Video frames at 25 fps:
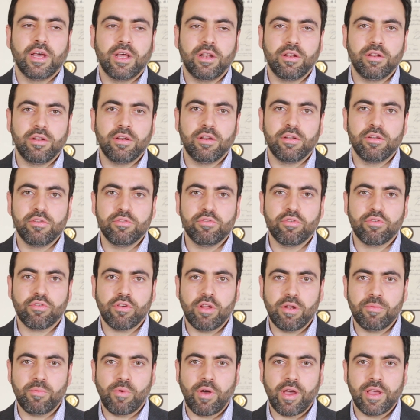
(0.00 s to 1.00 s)

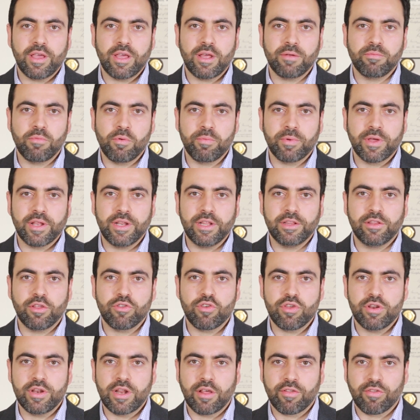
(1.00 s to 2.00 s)
الجزء المعين ممكن
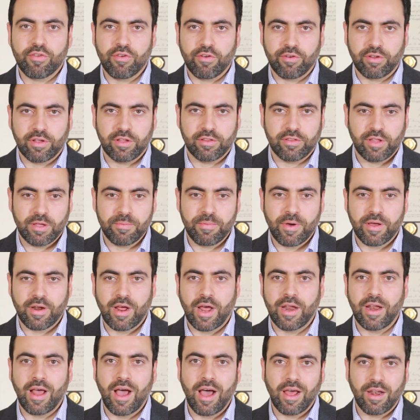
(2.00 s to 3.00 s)
ينتج لنا السيركت
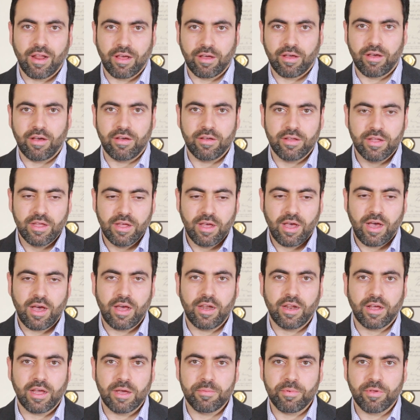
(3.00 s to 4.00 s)
عباره عن حلقه
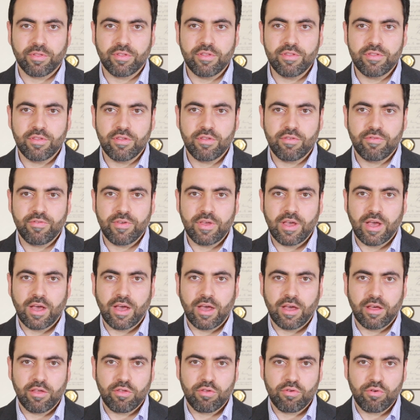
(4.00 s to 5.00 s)
حلقه بس تنتج
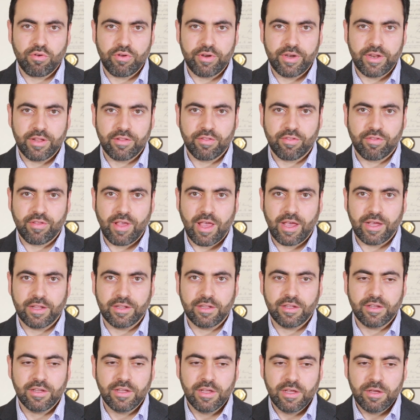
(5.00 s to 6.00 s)
فيها الشحنه
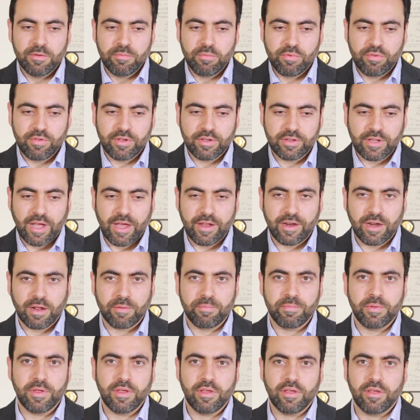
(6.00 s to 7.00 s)
الزائده بصير
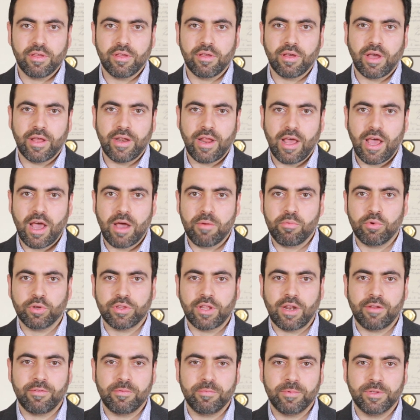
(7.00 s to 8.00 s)
يتحرك بانحاء
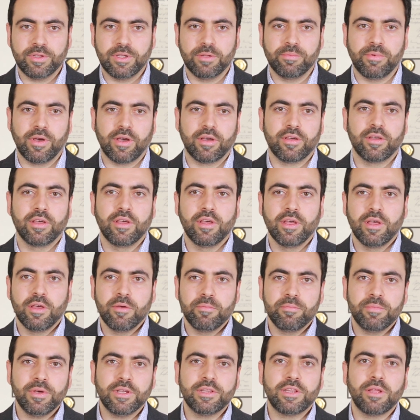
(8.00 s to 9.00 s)
مختلفه من الدماغ
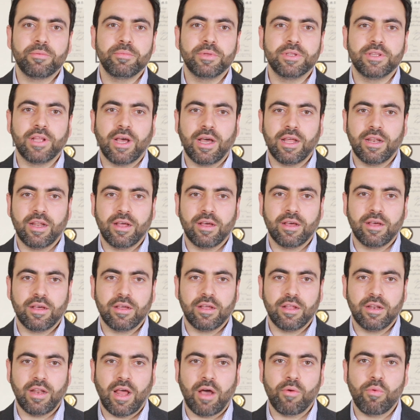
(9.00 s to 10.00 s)
بيعتمد
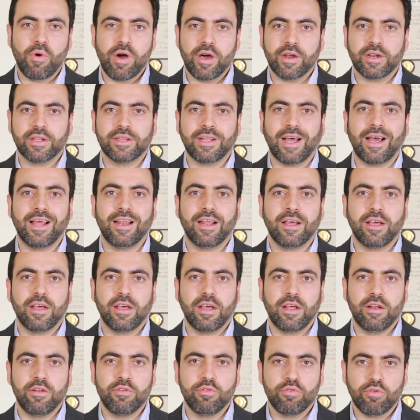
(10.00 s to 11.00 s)
على العوارض
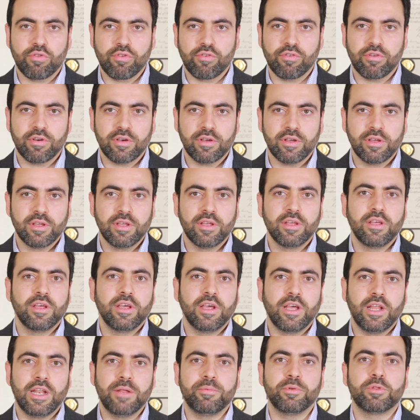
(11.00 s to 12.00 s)
على الجزء
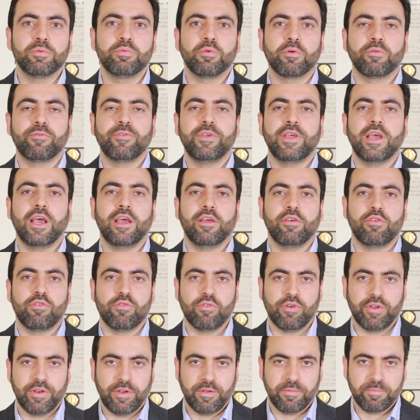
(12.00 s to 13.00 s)
اللي بتمر فيه هاي
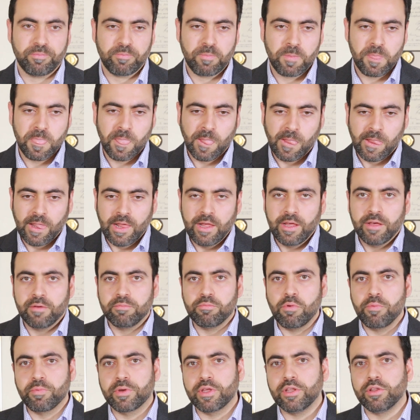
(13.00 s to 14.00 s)
الشحنه
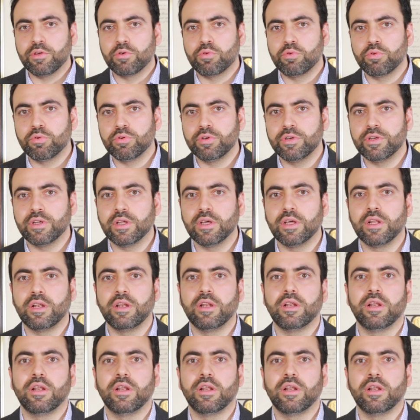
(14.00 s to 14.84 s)
ممكن يكون